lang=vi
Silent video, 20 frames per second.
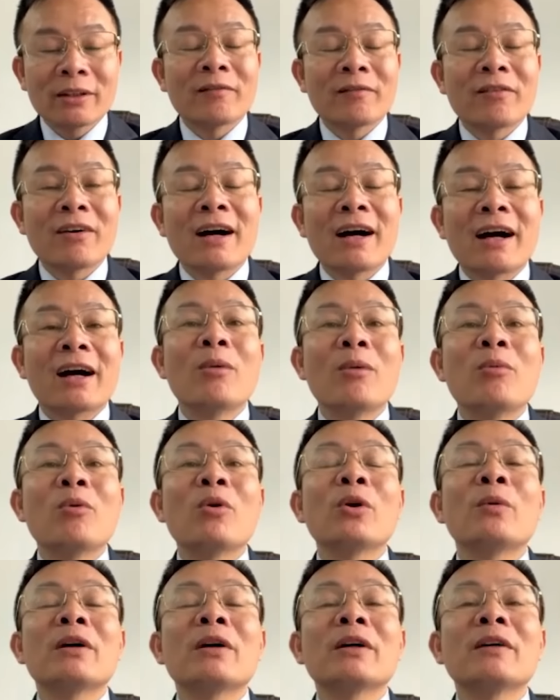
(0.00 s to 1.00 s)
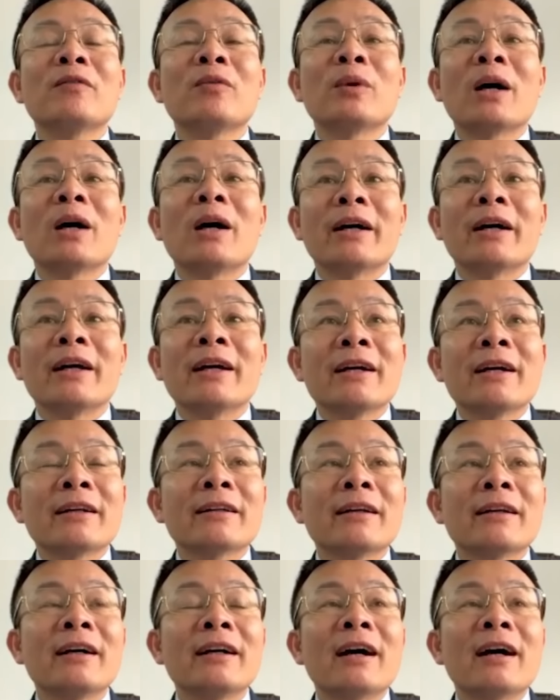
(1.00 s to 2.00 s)
và không có động cơ vụ lợi
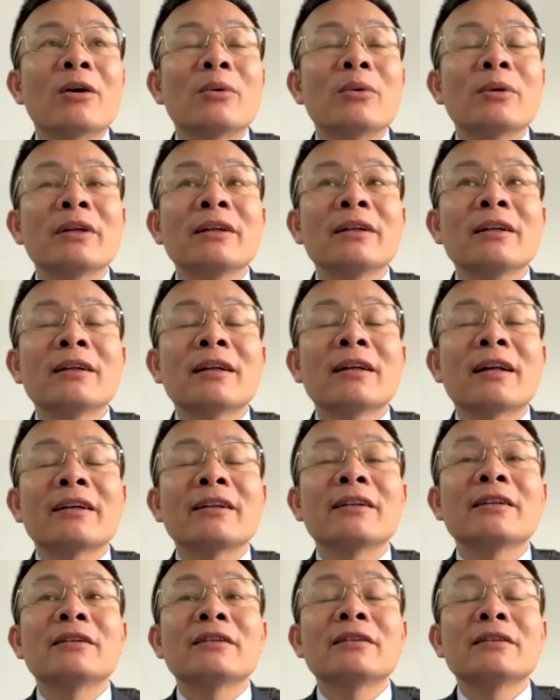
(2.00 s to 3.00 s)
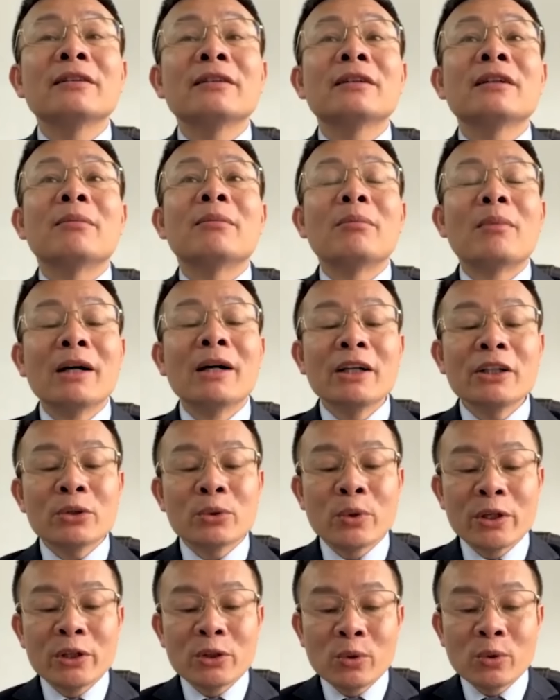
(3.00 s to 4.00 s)
đây là cũng là cái tư, tưởng mới
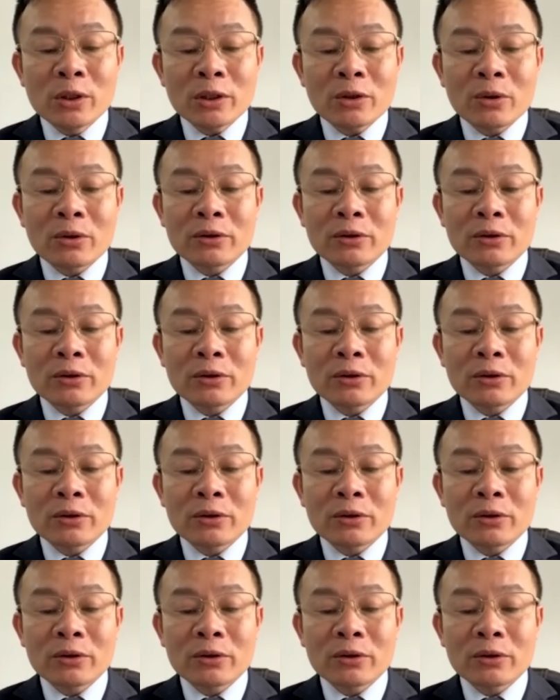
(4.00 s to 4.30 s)
xuyên suốt